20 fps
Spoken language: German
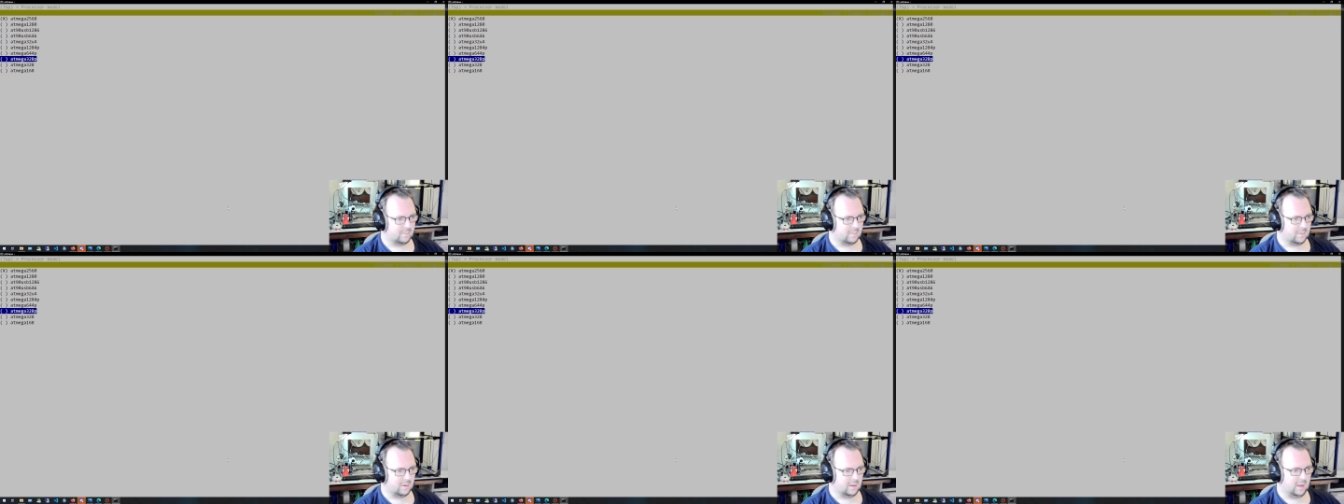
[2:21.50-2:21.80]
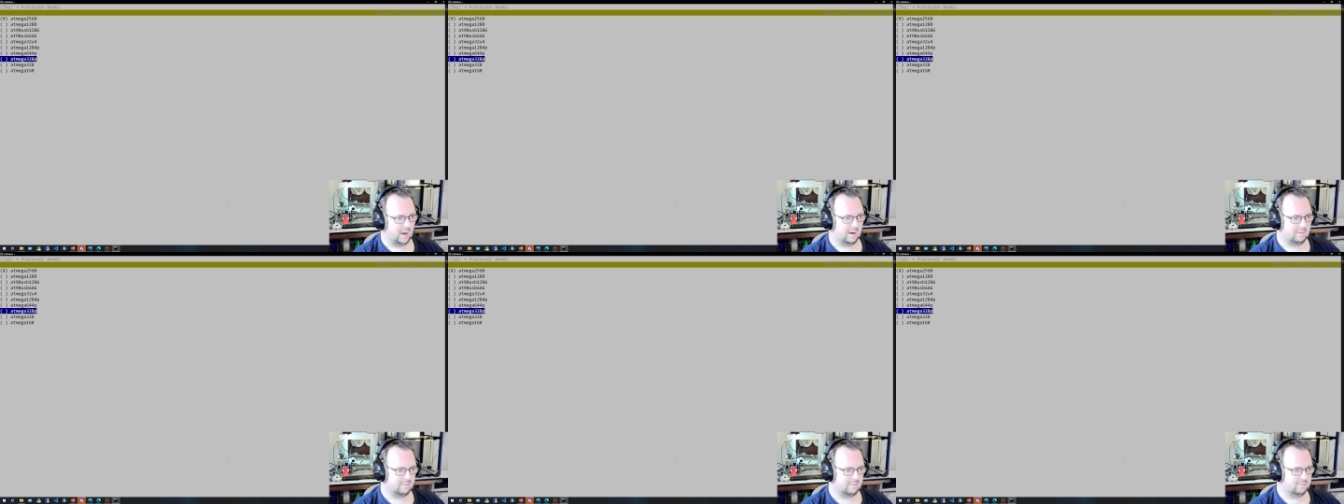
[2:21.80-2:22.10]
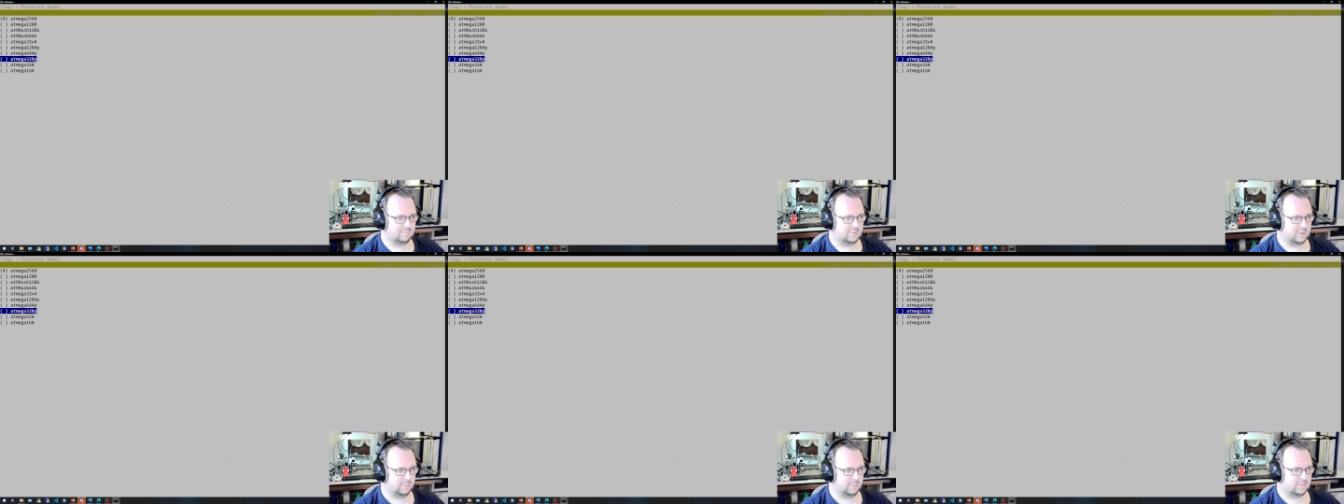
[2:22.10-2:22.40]
ja,
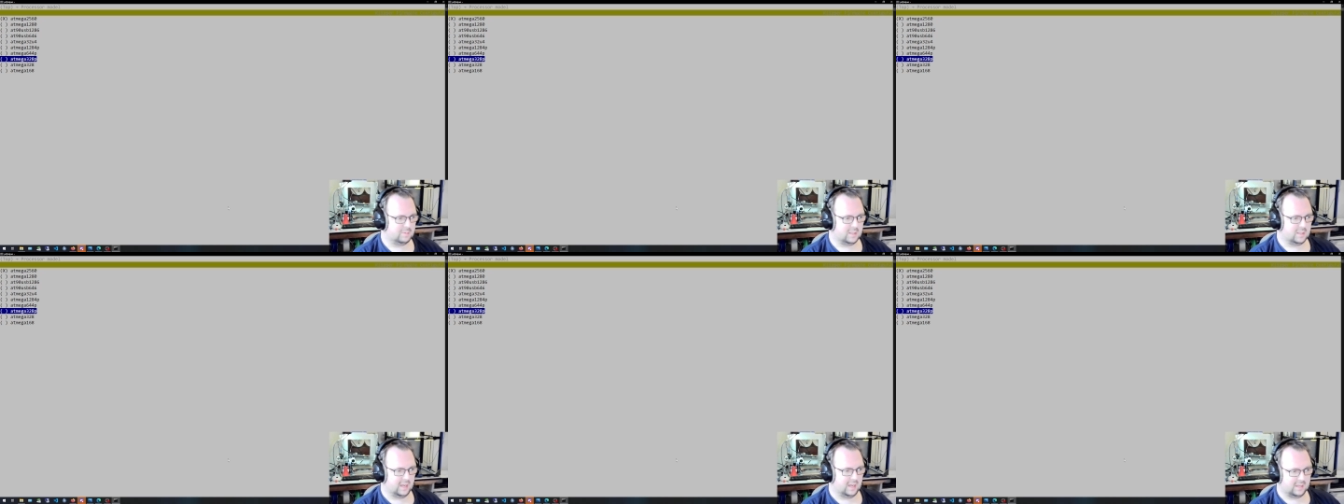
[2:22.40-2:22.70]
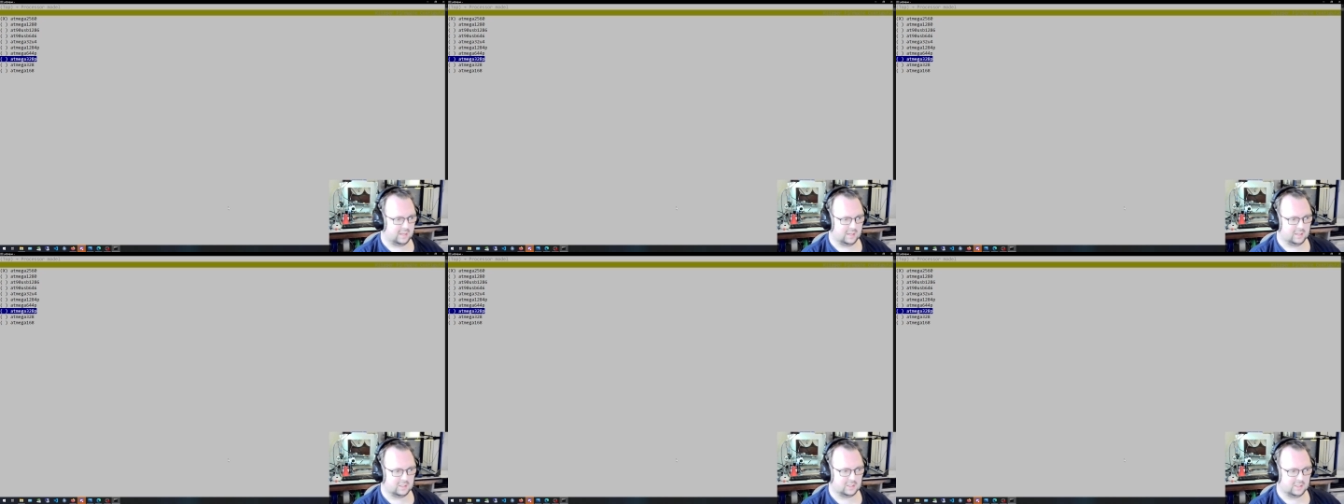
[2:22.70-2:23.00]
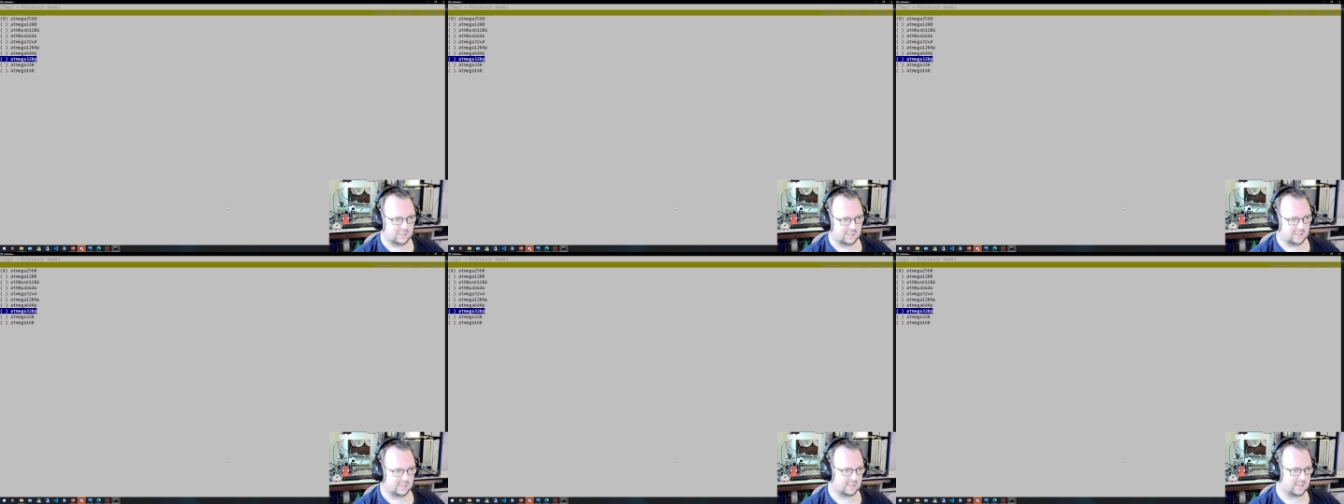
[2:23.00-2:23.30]
chiptechnisch
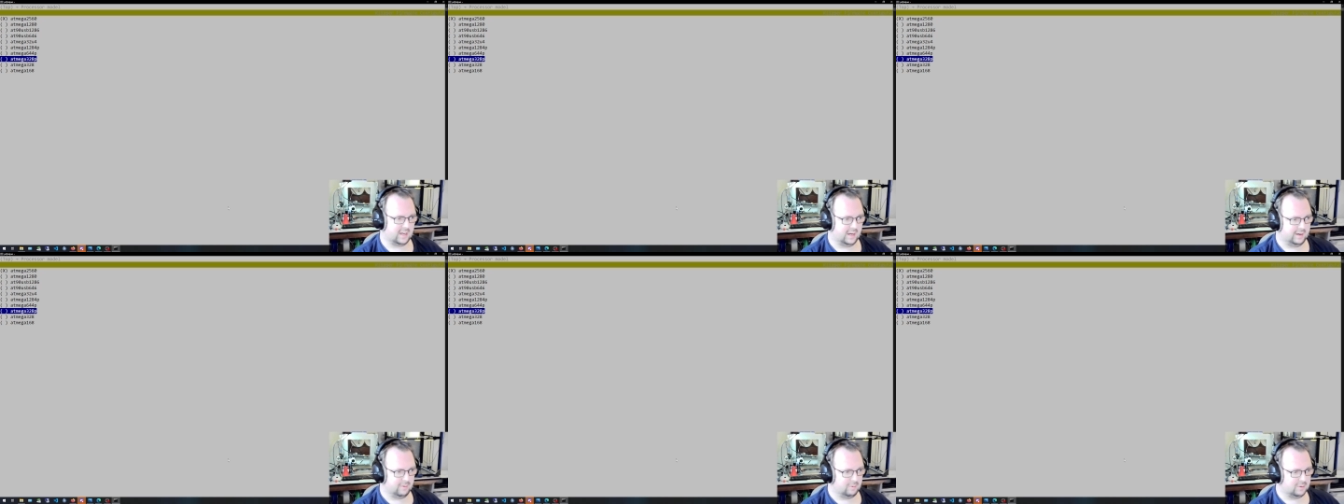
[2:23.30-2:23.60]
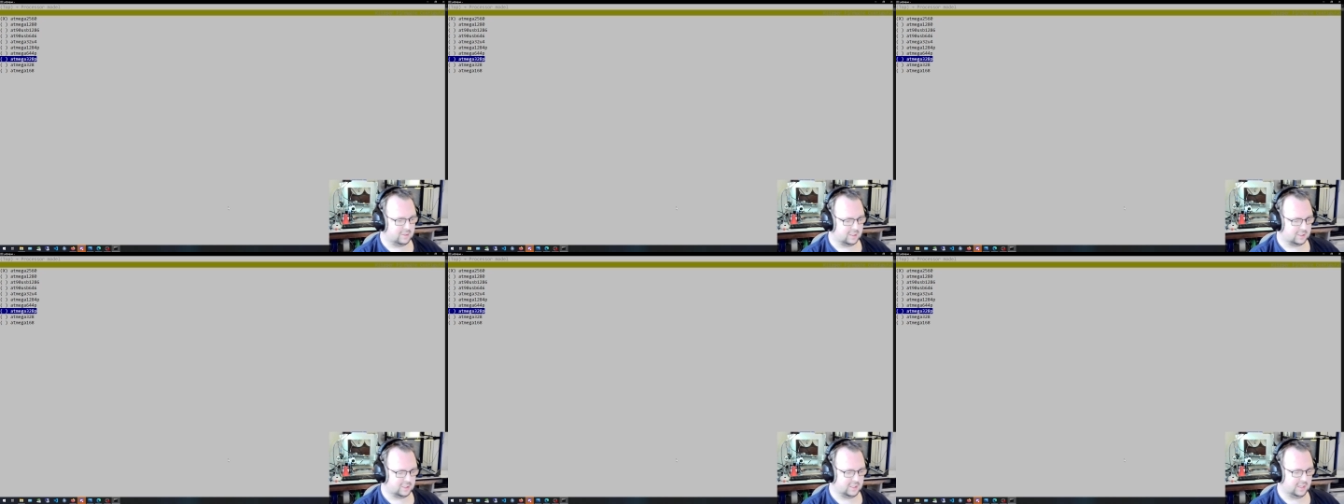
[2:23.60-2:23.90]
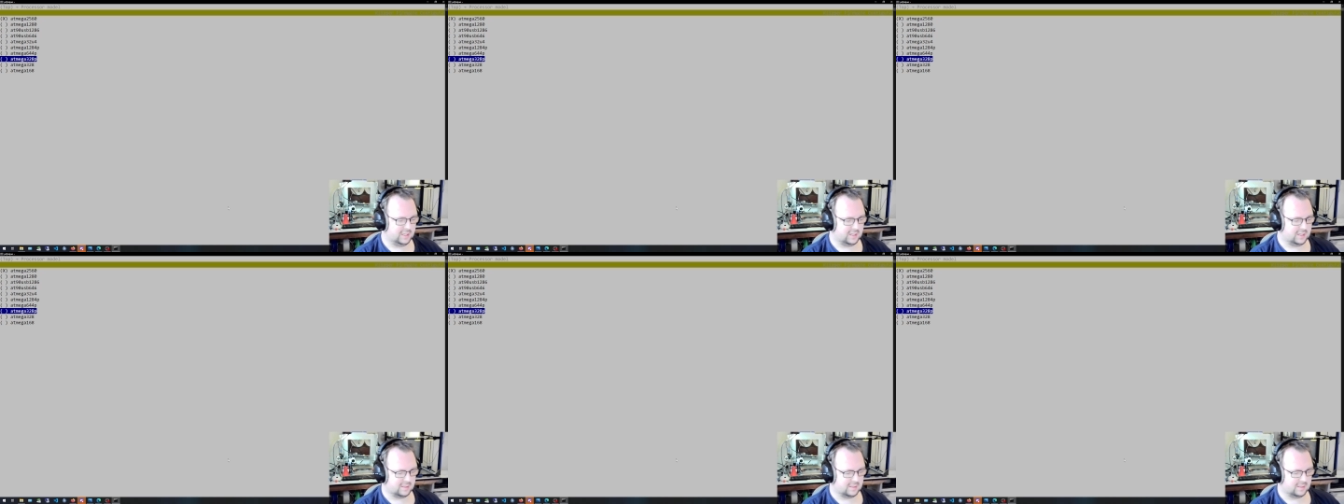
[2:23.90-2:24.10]
ist das kein Unterschied.